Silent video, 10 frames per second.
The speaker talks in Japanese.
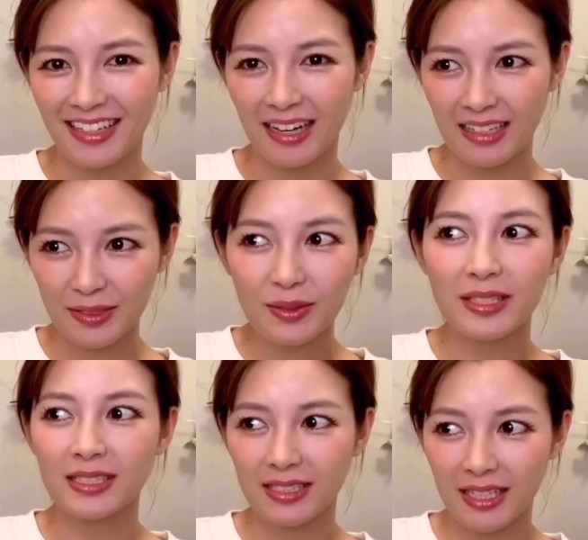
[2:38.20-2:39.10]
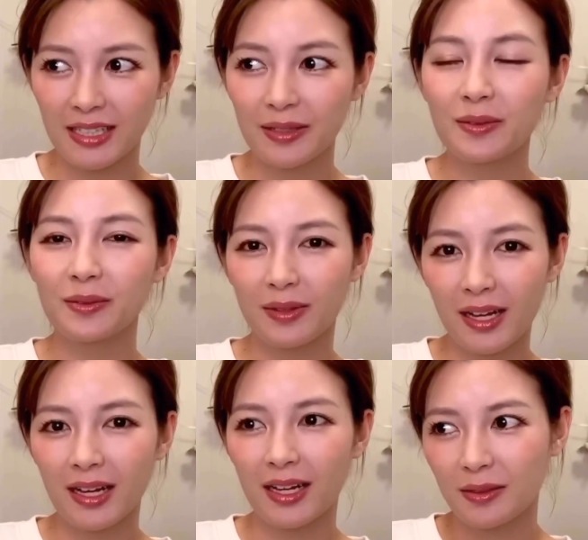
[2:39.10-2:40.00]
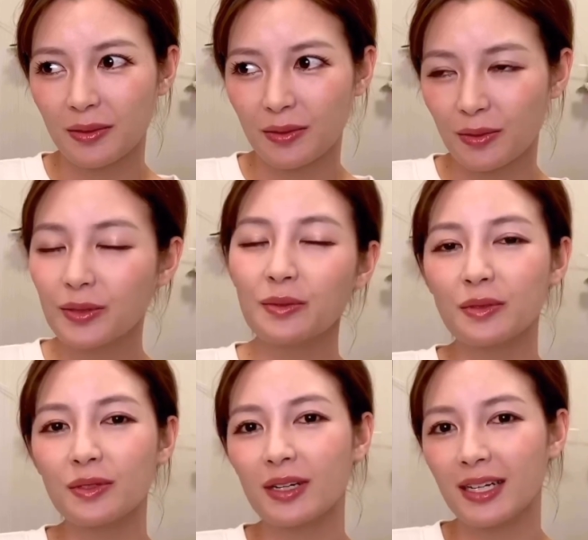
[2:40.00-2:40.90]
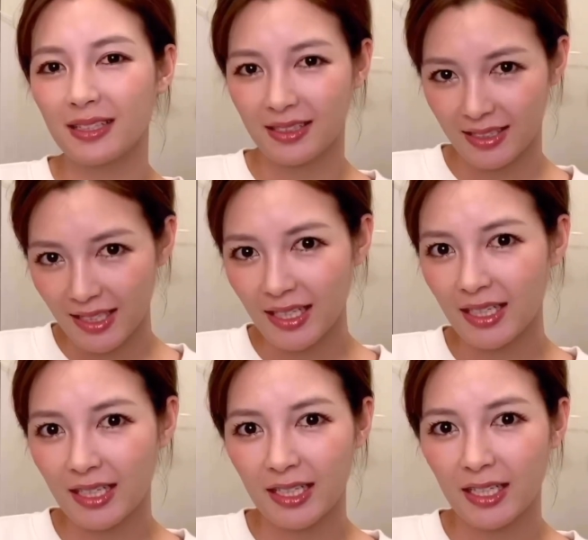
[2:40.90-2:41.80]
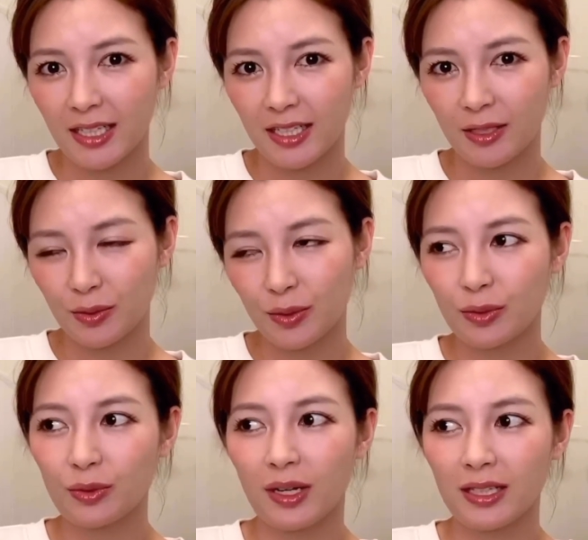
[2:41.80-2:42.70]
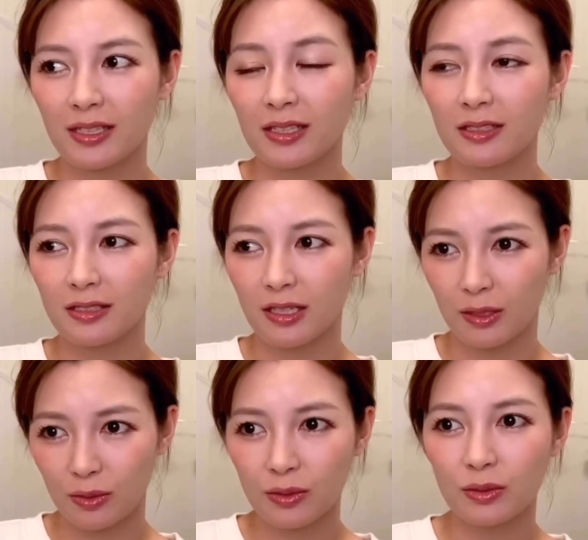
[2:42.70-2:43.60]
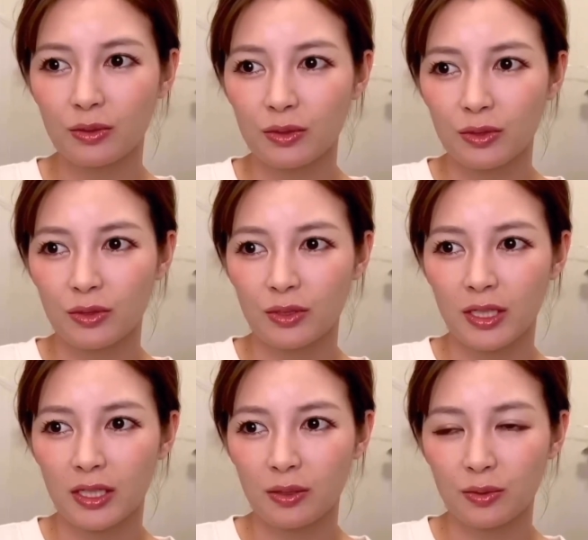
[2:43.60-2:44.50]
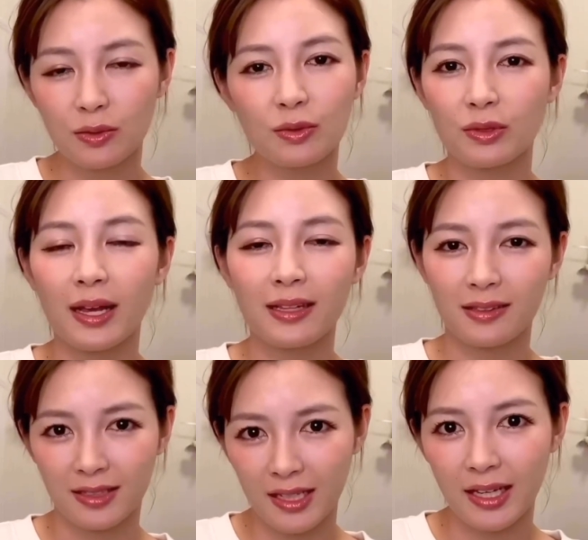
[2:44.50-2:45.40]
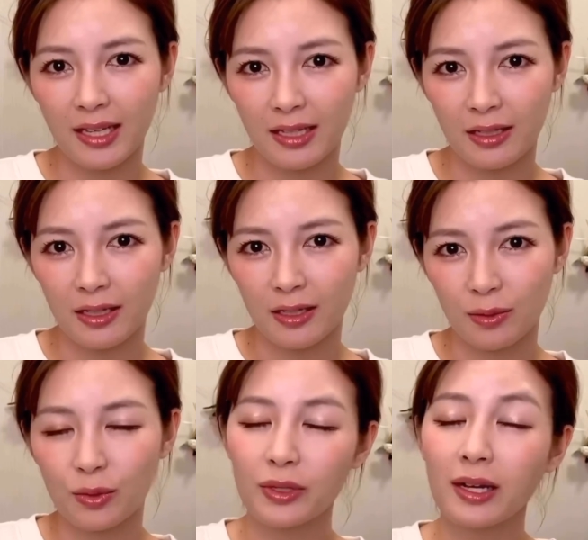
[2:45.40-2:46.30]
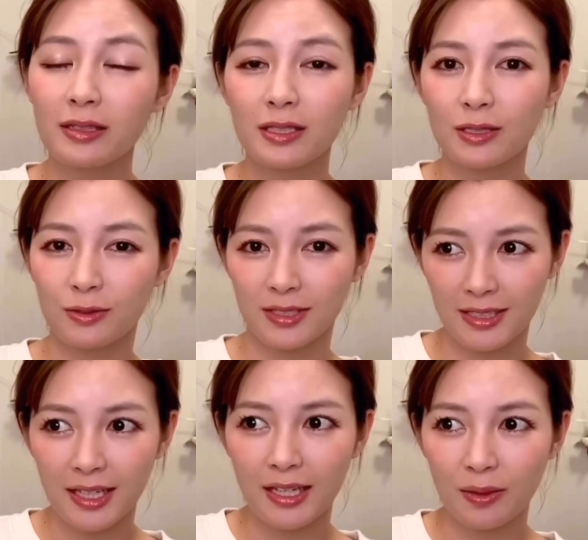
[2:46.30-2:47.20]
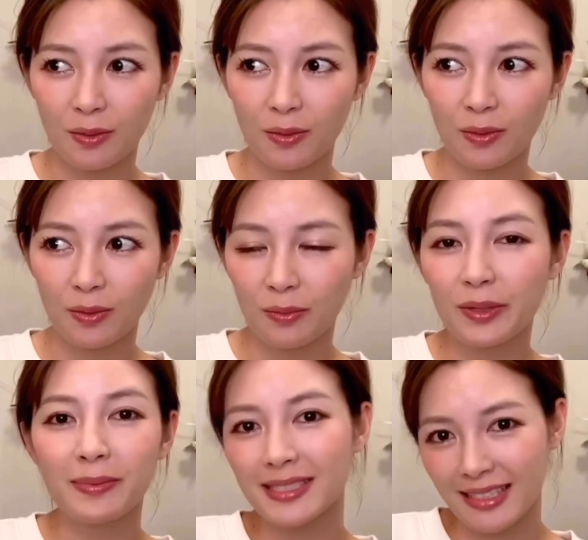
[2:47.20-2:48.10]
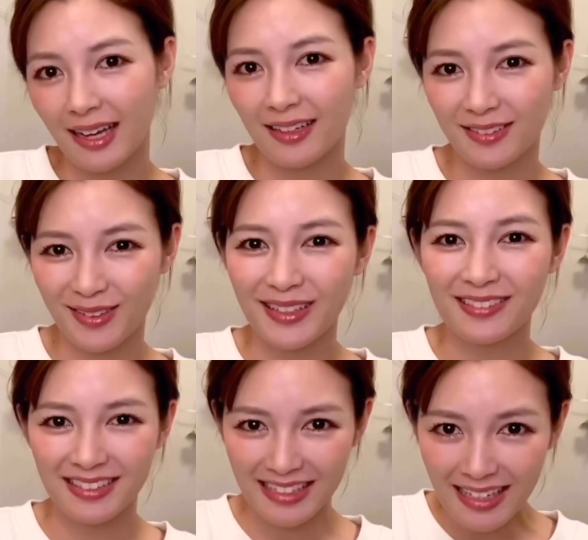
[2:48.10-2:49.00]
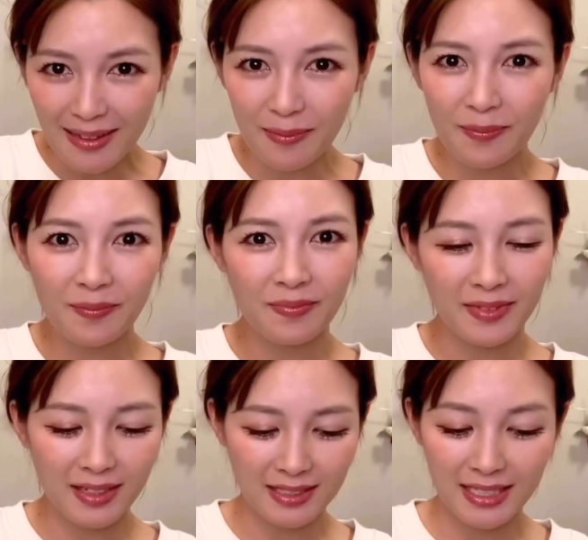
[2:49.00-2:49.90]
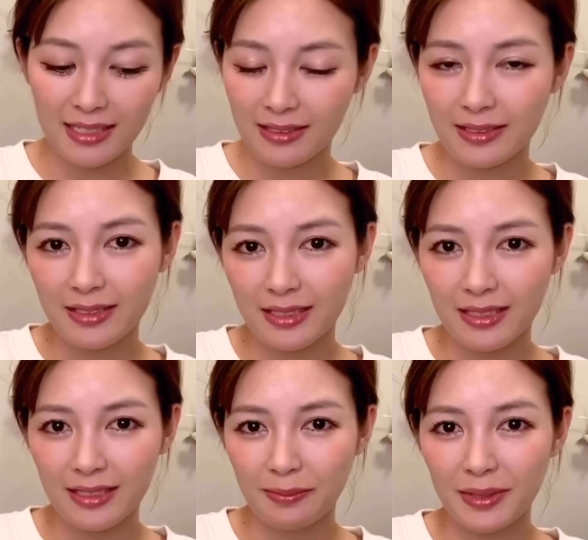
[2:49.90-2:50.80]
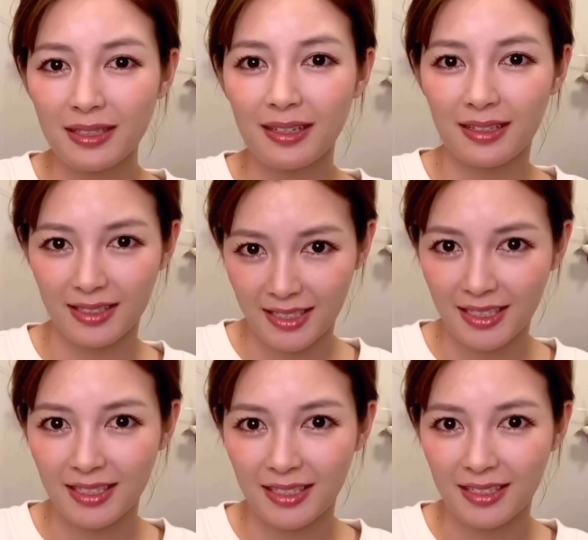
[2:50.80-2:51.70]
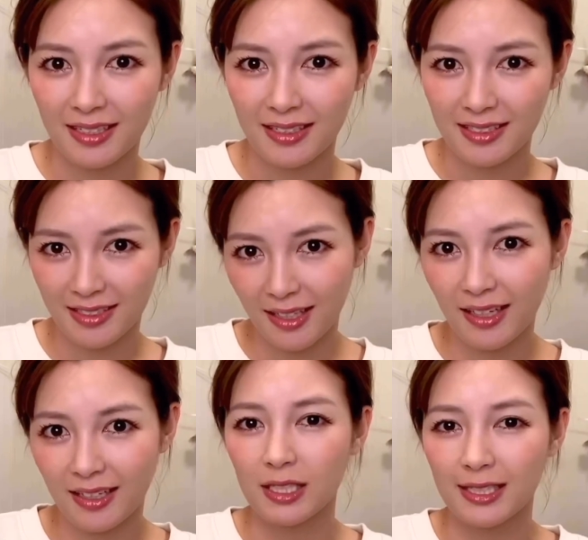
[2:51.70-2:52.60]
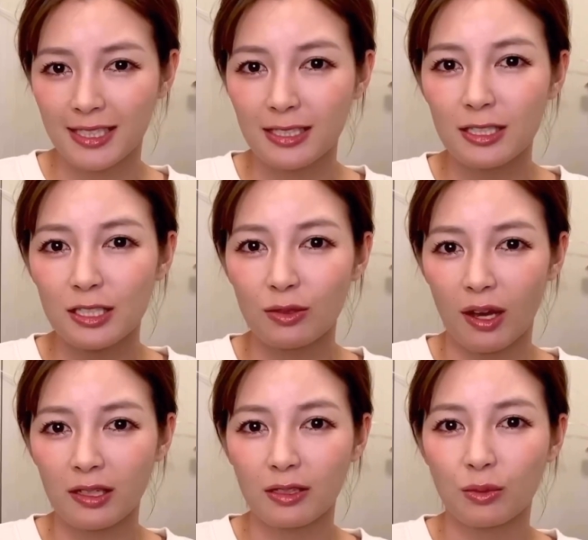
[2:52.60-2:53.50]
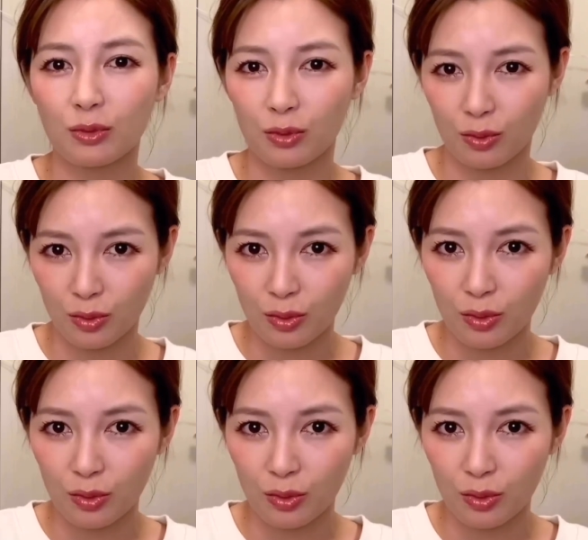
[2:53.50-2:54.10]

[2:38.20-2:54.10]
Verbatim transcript: そうですね、今日はこういうことがあってこういうことがあったんですけど、でこのことあってこういう話をしてこう思いましたとか言って、なんか日記みたいにして一日のあったことを